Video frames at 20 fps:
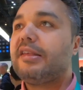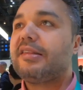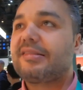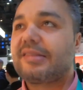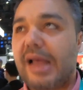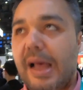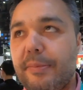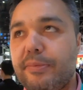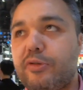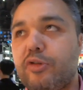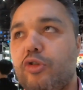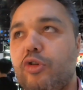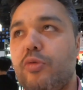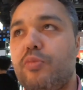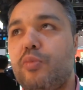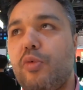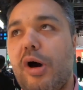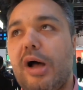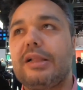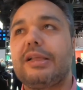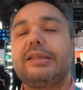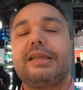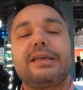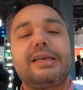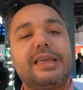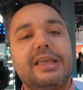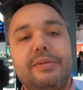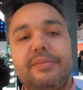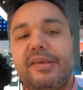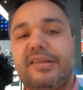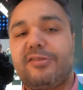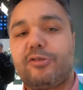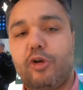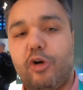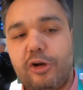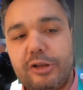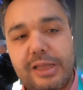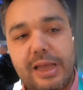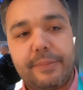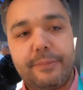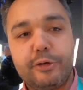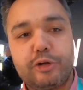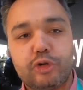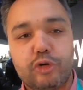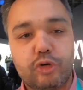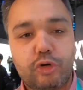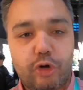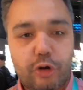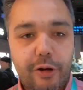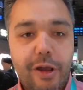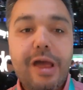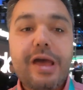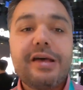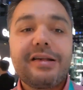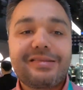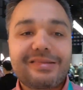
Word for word: Samsung'un bu alana girmesi önemli çünkü